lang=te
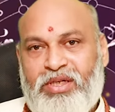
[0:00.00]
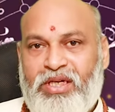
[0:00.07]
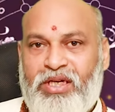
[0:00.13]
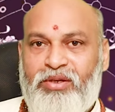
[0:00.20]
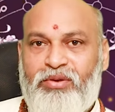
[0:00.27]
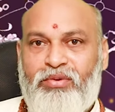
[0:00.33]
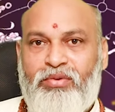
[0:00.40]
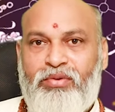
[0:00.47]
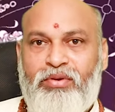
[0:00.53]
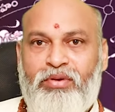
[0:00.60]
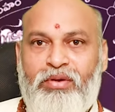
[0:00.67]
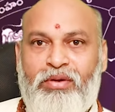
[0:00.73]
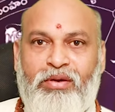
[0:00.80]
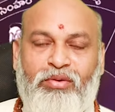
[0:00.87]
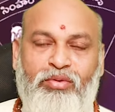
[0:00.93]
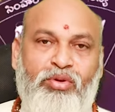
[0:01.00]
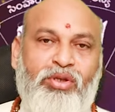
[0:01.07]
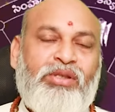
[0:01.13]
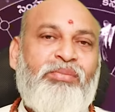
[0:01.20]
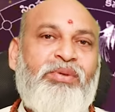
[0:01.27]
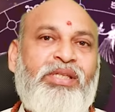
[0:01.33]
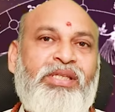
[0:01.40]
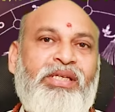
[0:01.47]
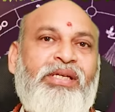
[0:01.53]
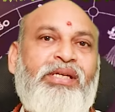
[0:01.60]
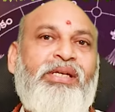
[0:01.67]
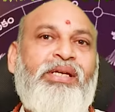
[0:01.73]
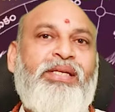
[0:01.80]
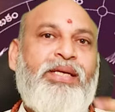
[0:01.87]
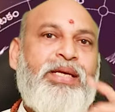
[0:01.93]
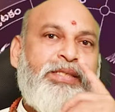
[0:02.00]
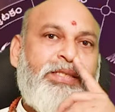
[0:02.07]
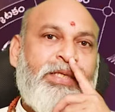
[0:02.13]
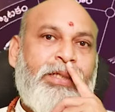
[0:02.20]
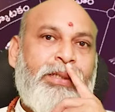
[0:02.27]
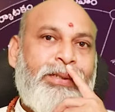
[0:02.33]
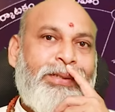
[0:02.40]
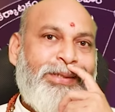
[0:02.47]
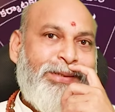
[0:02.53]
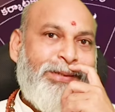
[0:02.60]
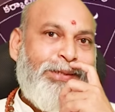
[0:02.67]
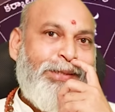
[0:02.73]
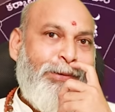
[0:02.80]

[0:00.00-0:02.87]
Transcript: ఉంటాయో కొంతమంది ఏం చేస్తారంటే